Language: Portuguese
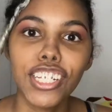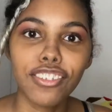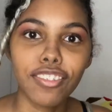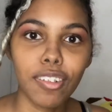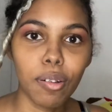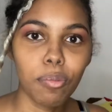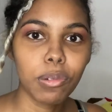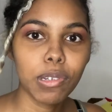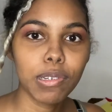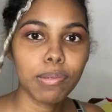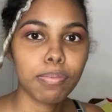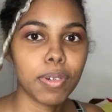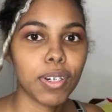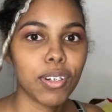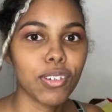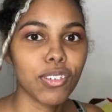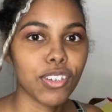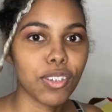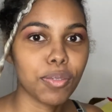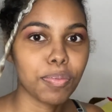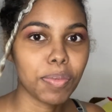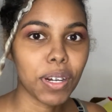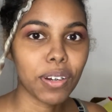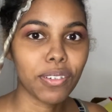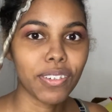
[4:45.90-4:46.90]
vamos pra
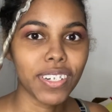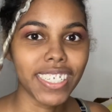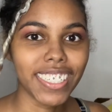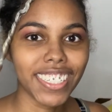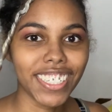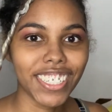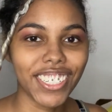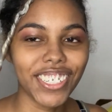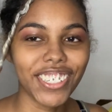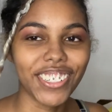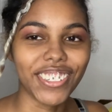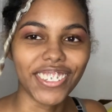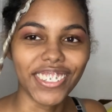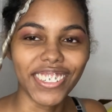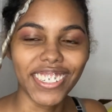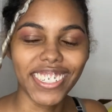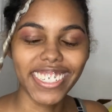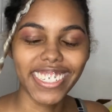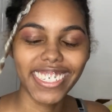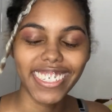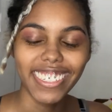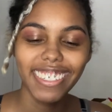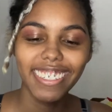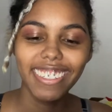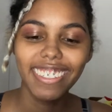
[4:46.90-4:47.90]
última coisa de
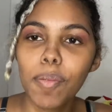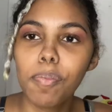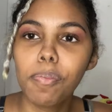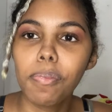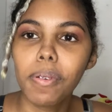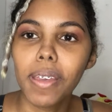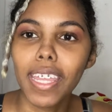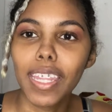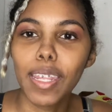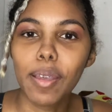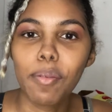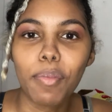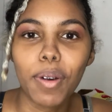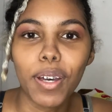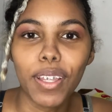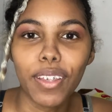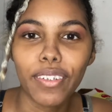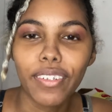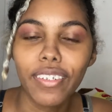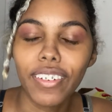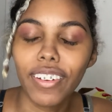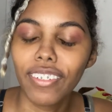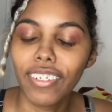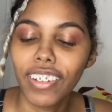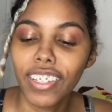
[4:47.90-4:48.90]
hoje. Que pena,
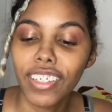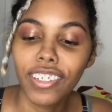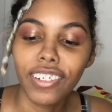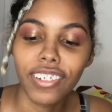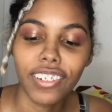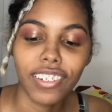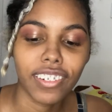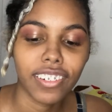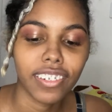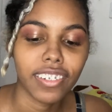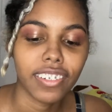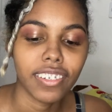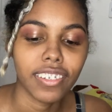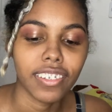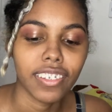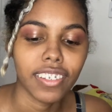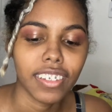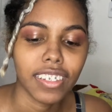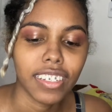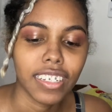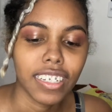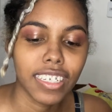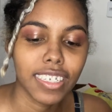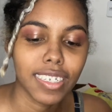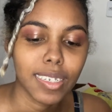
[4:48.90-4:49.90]
mano. Eu adoro
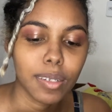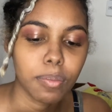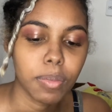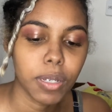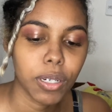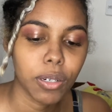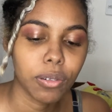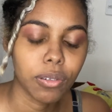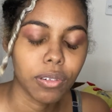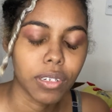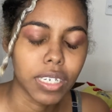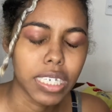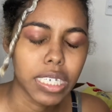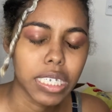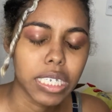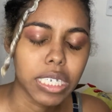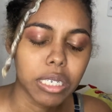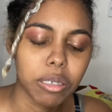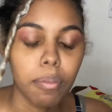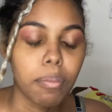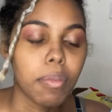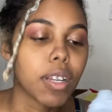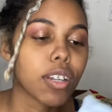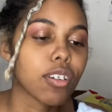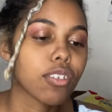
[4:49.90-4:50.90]
receber coisa.
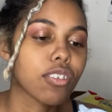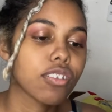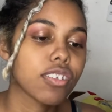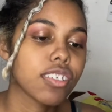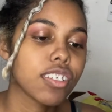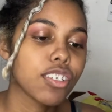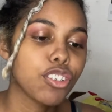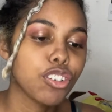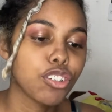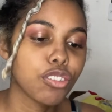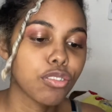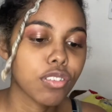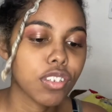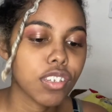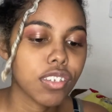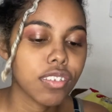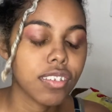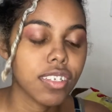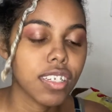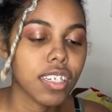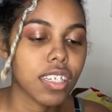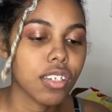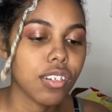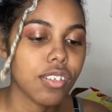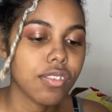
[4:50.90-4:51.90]
Mano, eu tô sentindo que isso
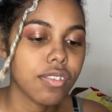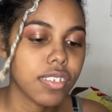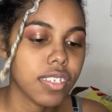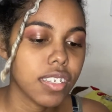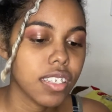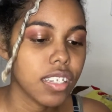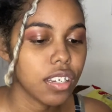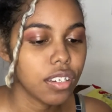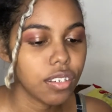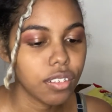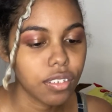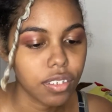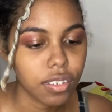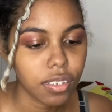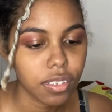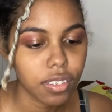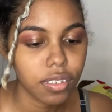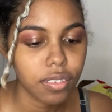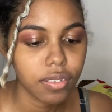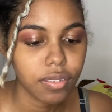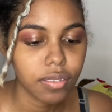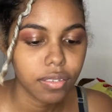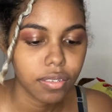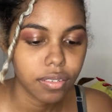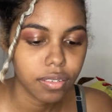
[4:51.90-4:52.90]
daqui é os cílios.
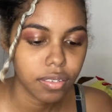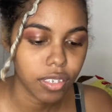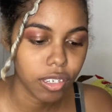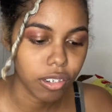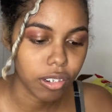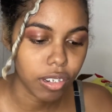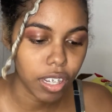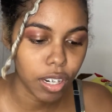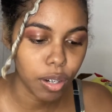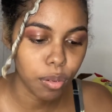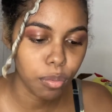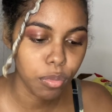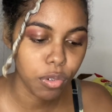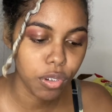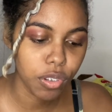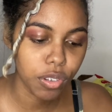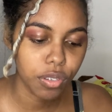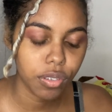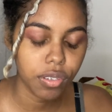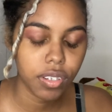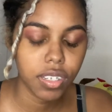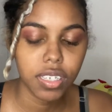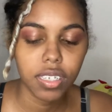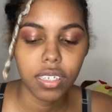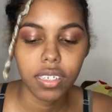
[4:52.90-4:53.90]
Eu quero
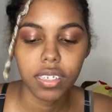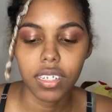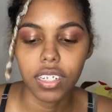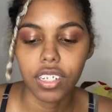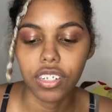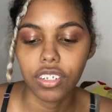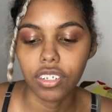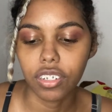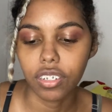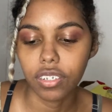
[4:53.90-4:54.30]
muito que seja.